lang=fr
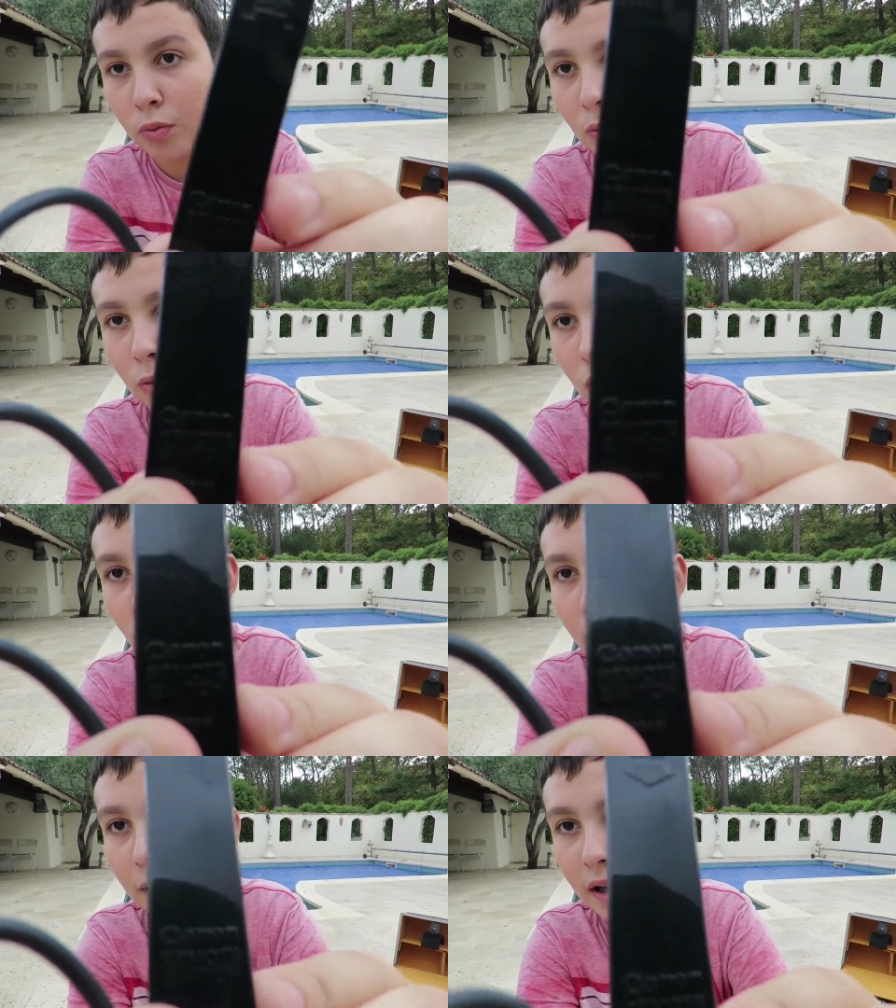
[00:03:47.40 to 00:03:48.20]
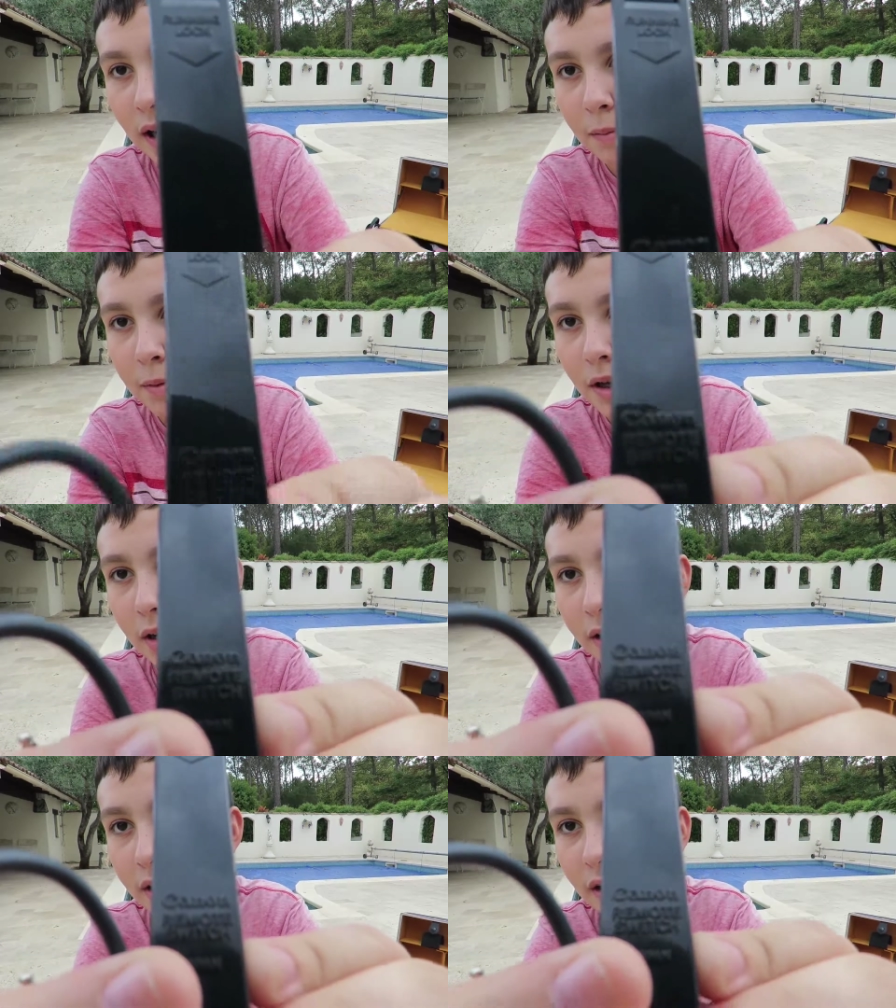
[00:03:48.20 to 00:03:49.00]
Comme mon grand-père aime
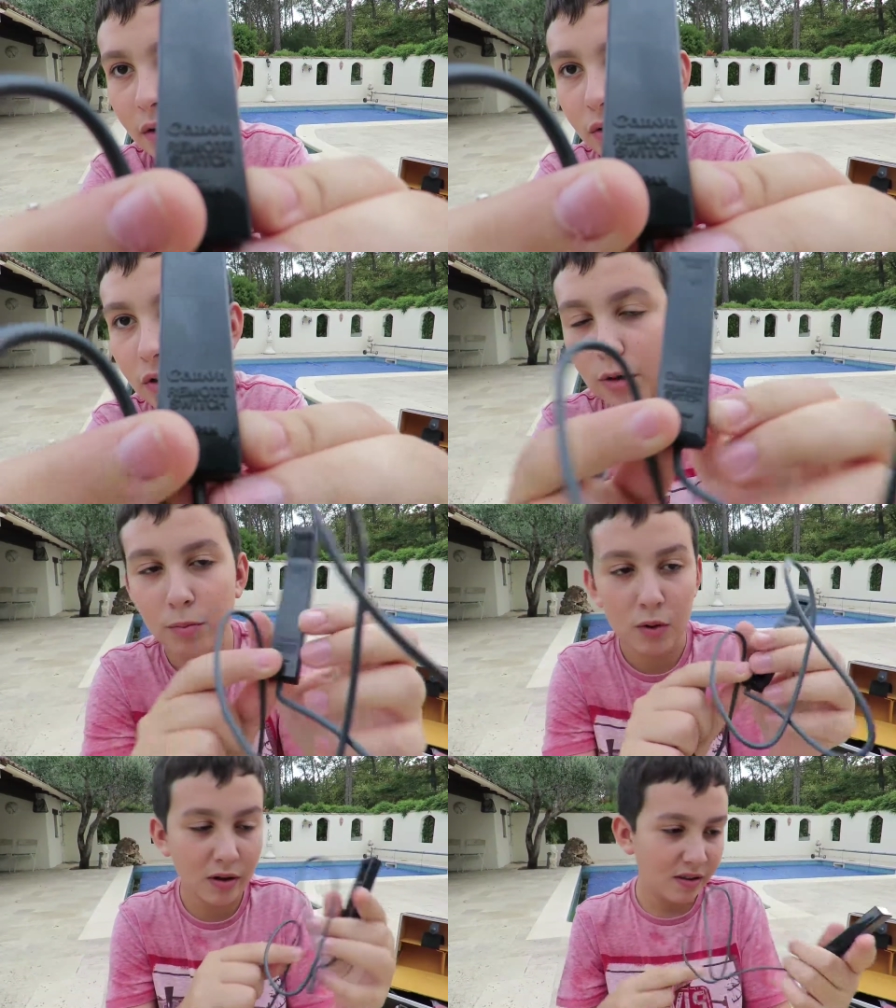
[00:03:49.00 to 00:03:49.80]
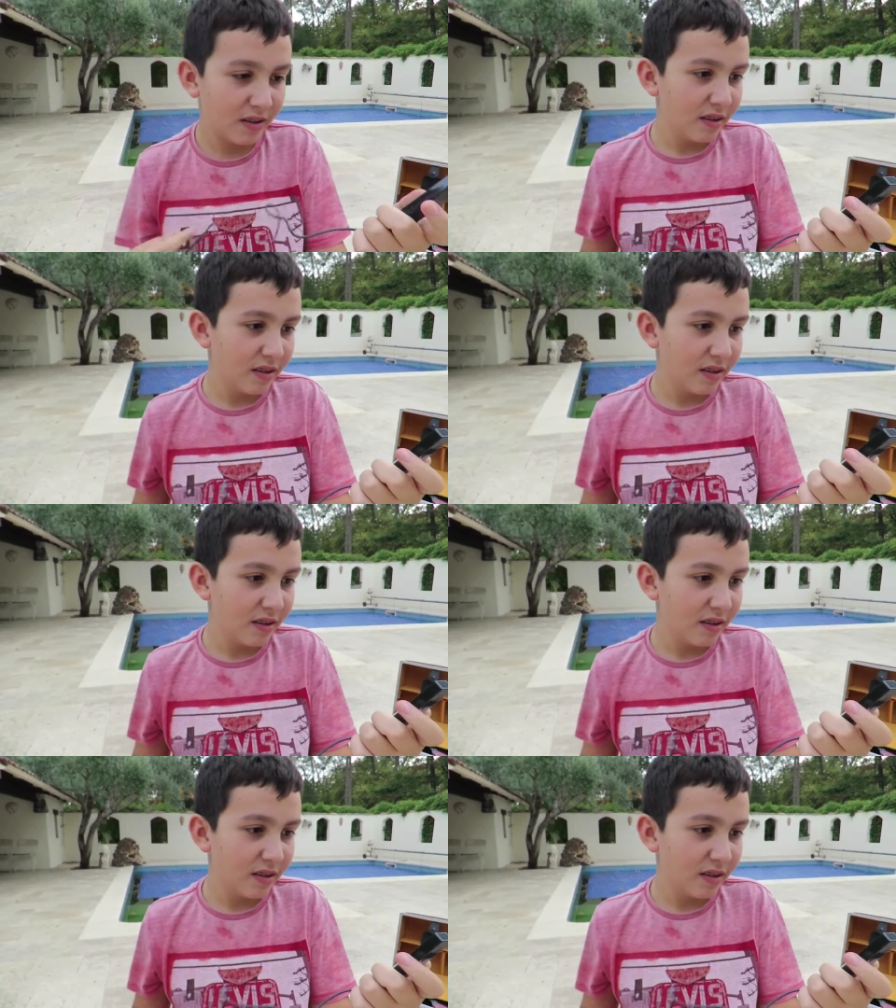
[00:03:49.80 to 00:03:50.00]
bien Canon comme moi.